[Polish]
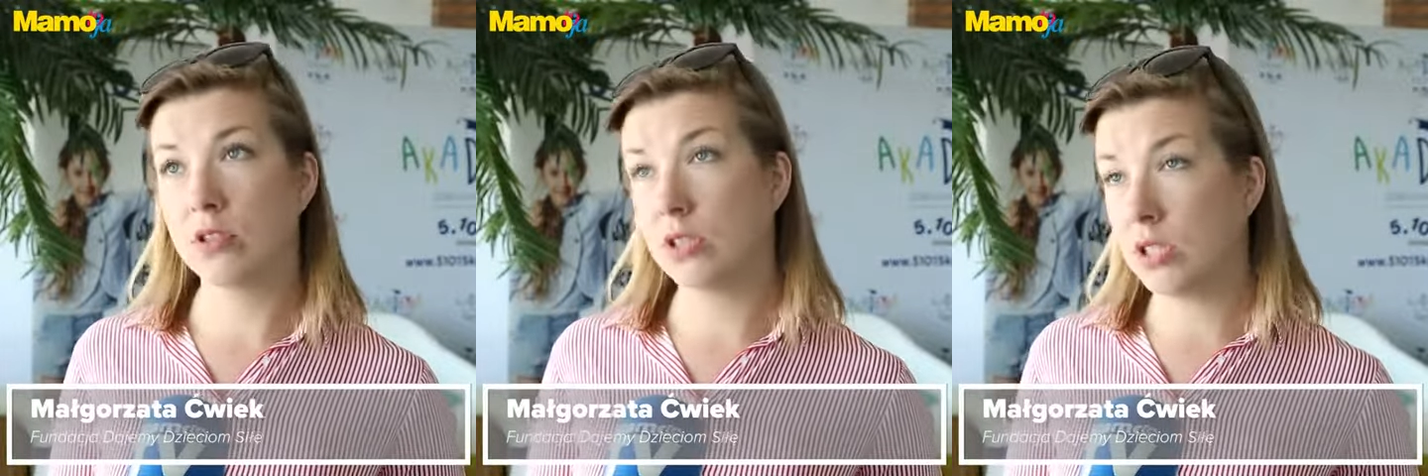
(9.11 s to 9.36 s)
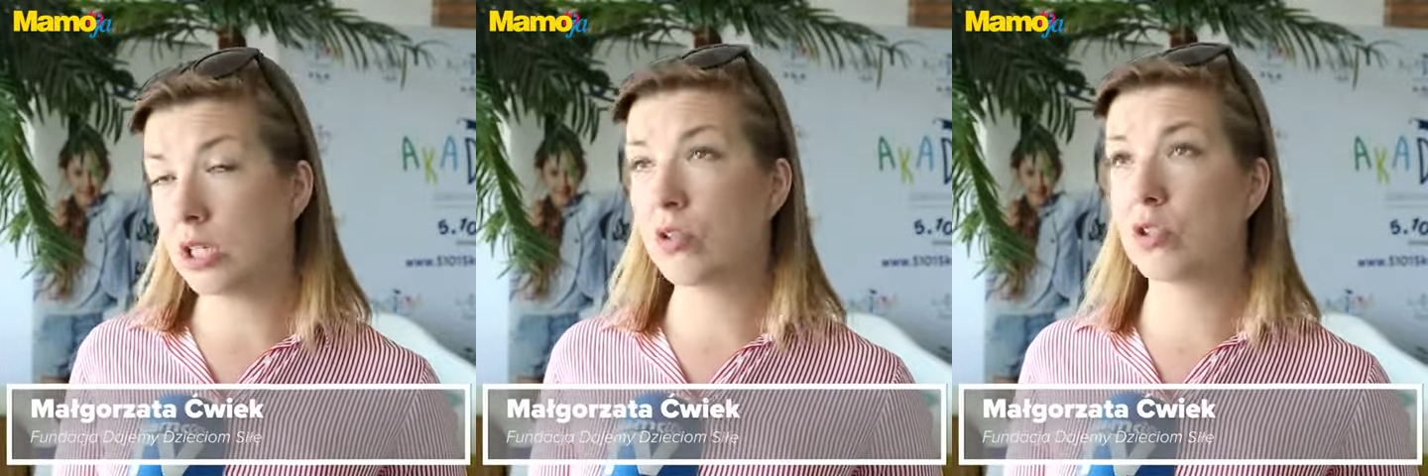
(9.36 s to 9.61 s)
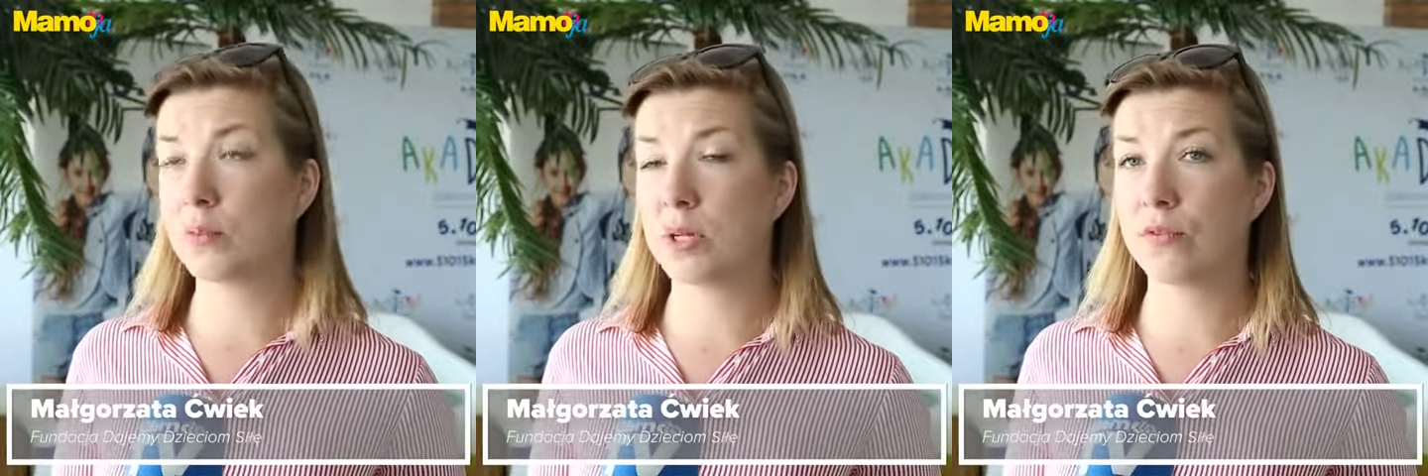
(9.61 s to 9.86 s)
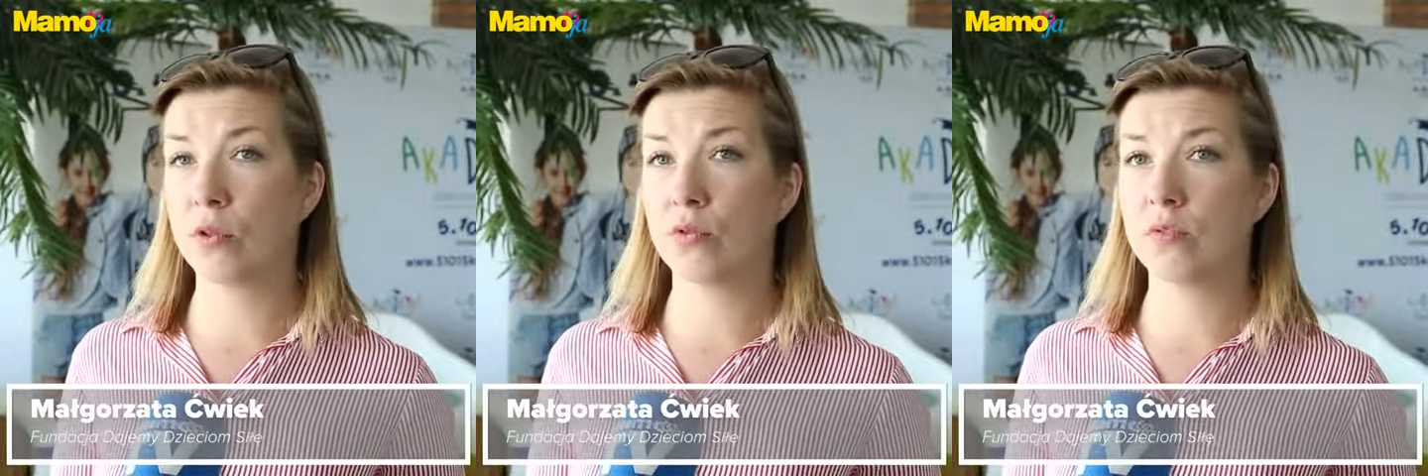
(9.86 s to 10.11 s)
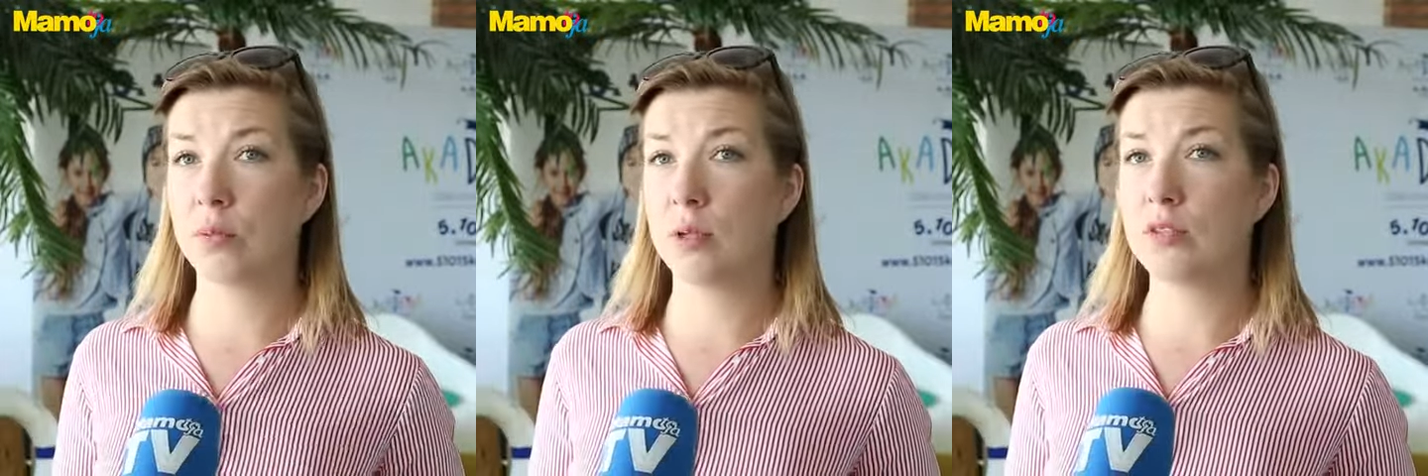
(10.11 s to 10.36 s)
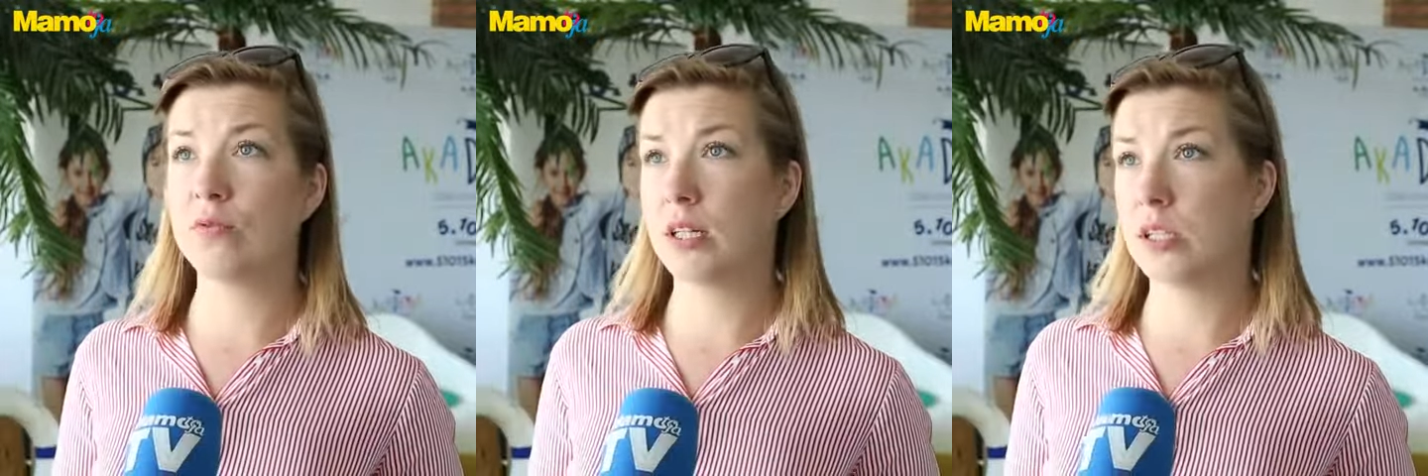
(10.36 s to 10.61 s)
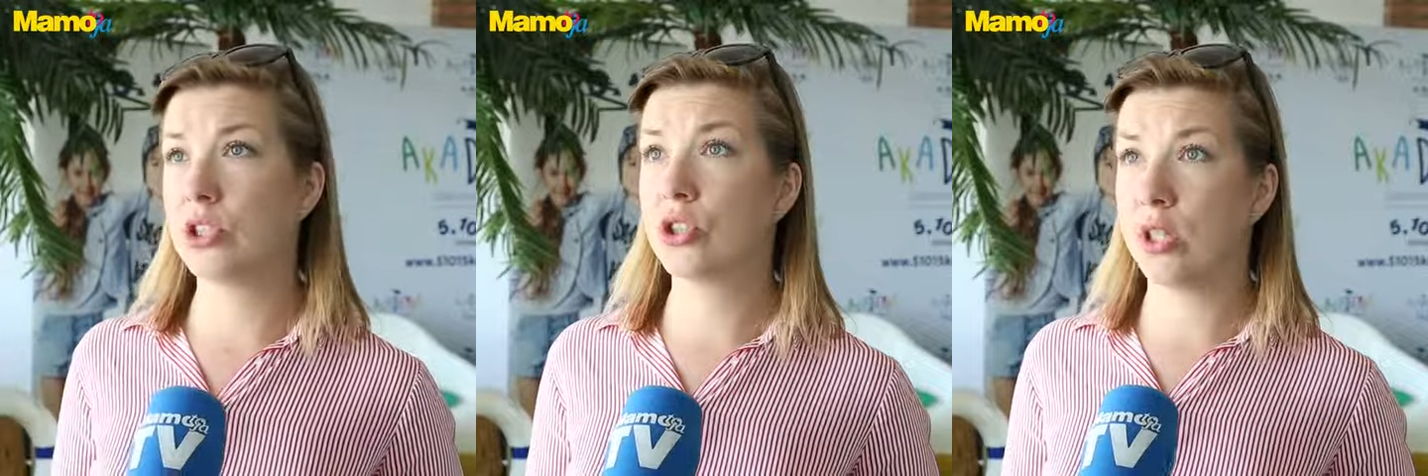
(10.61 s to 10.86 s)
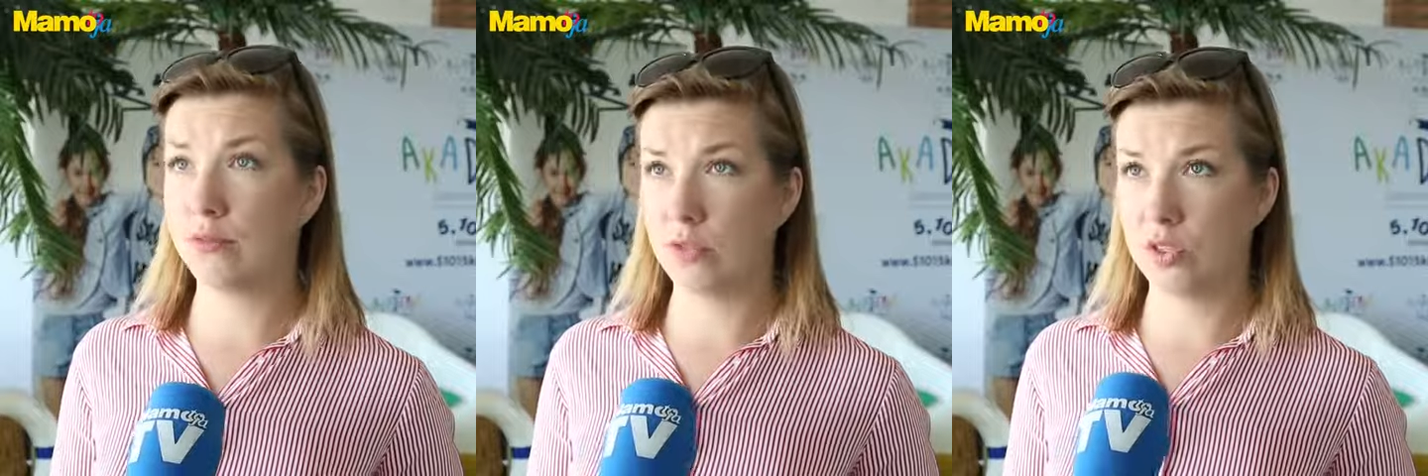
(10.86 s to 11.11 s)
czyli nie tylko smartfonów, tabletów, ale też
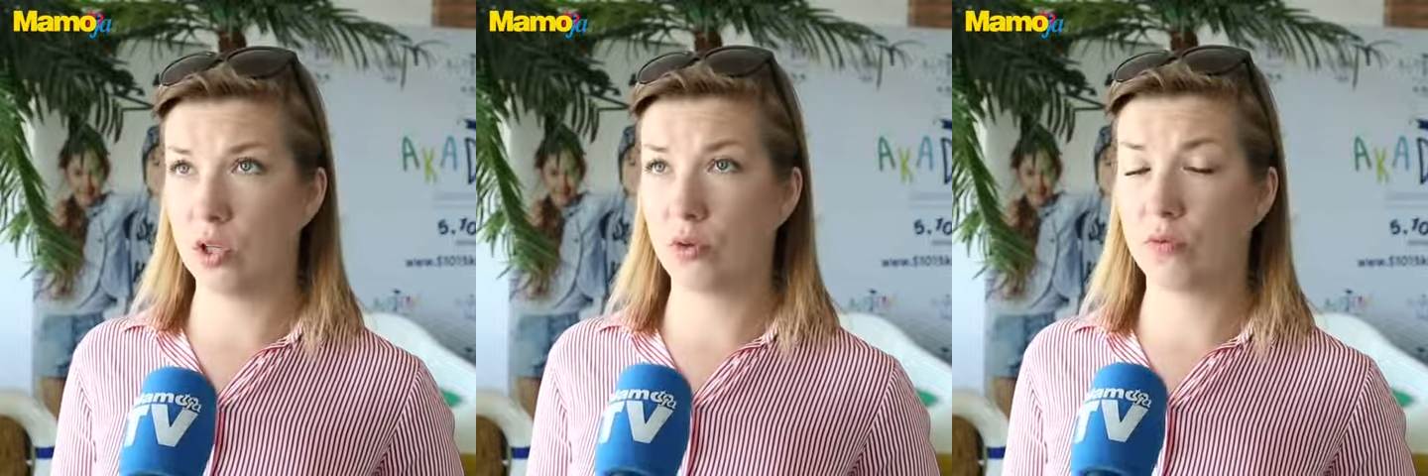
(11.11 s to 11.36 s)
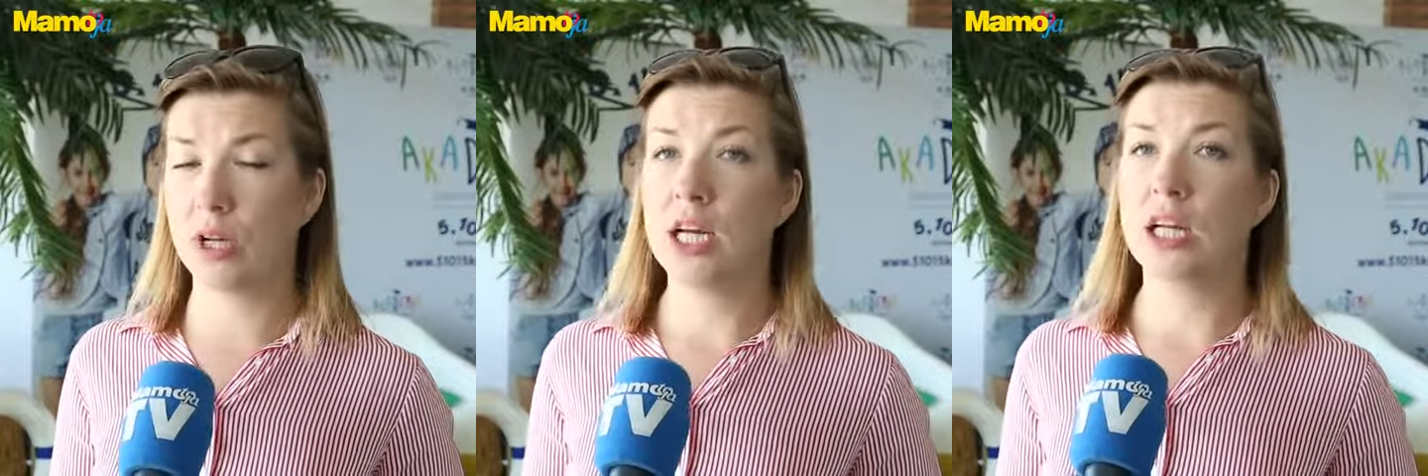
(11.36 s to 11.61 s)
telewizorów.